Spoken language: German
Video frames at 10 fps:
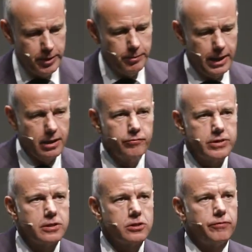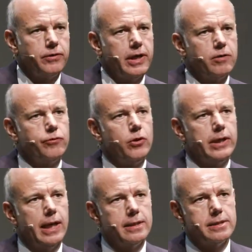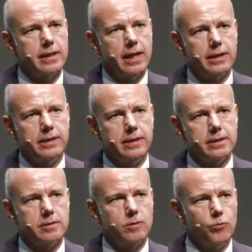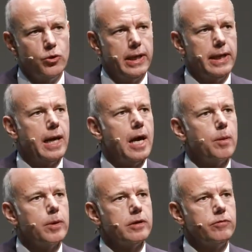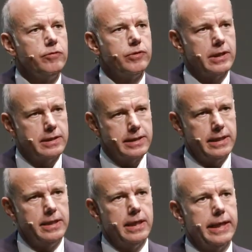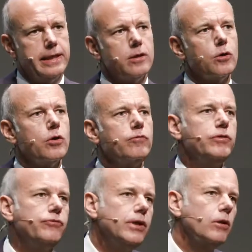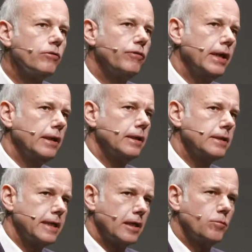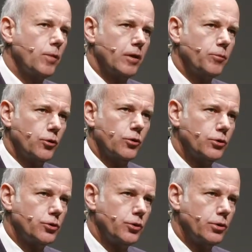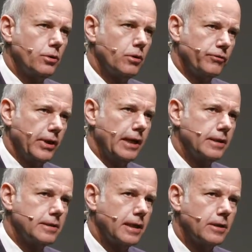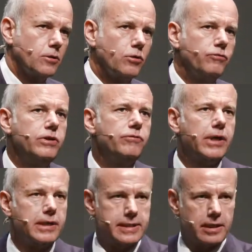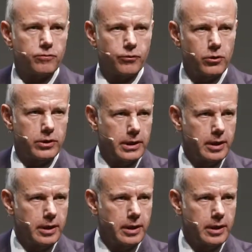mit mehreren Wissenschaftlern ein völlig einzigartiges Modell erarbeitet, wie wir tatsächlich errechnen können, wie viele und welche Insekten meine Produkte töten auf der einen Seite und wie wir insektenfreundliche